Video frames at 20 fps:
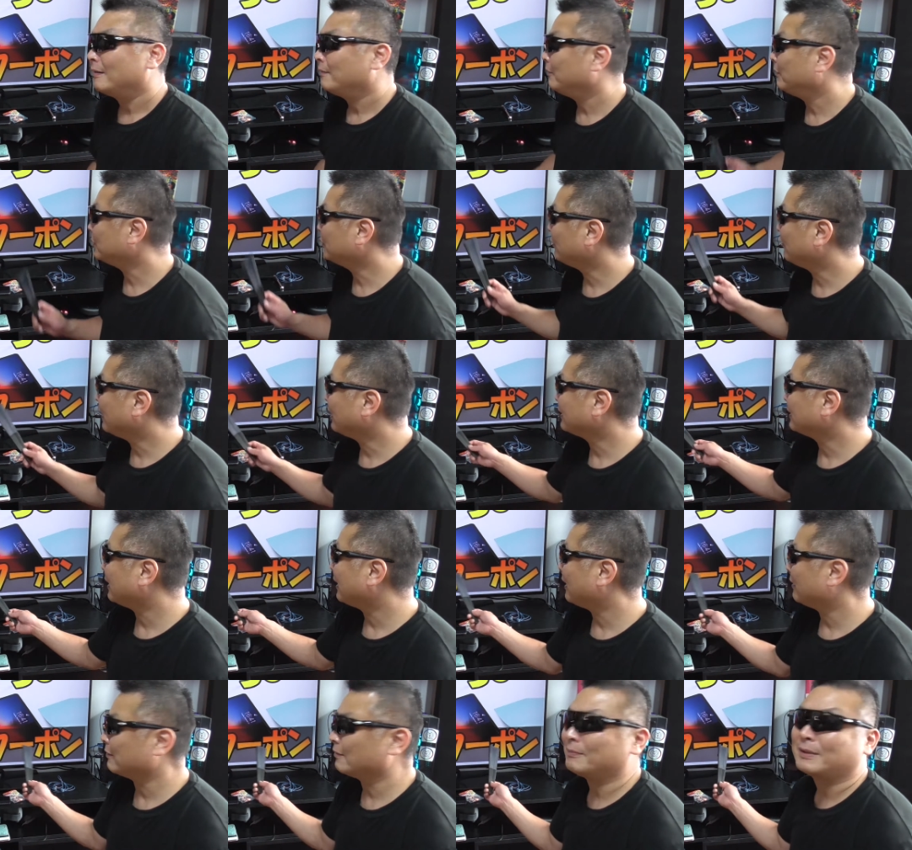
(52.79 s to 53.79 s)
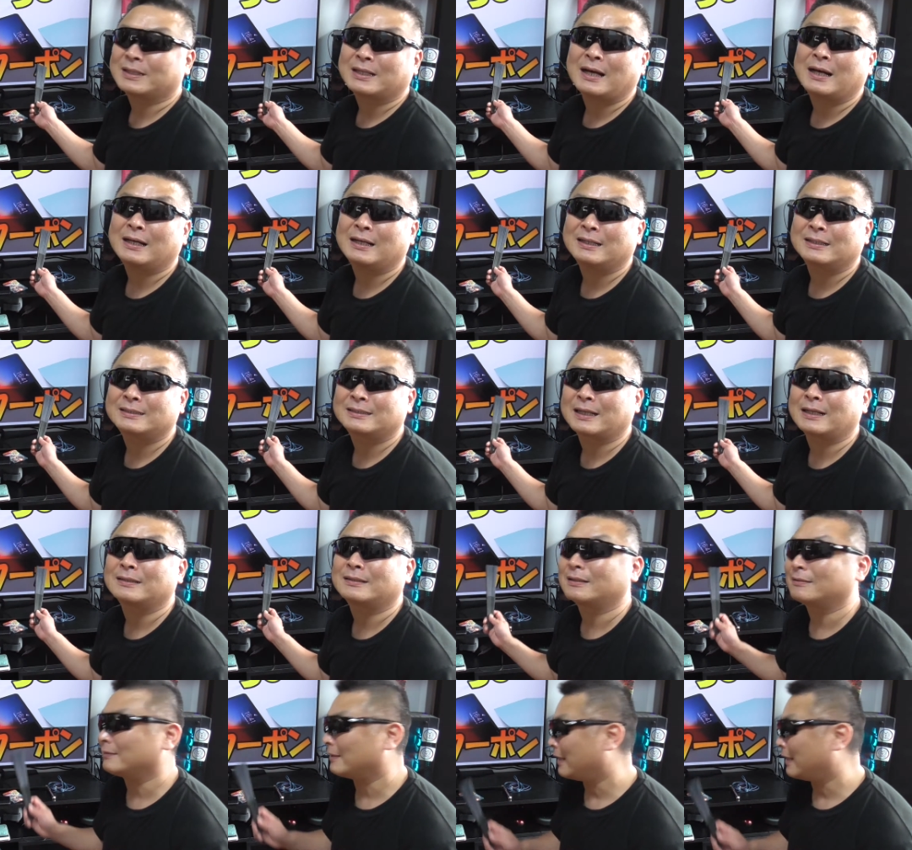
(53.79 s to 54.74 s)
もしよかったらあのまた使って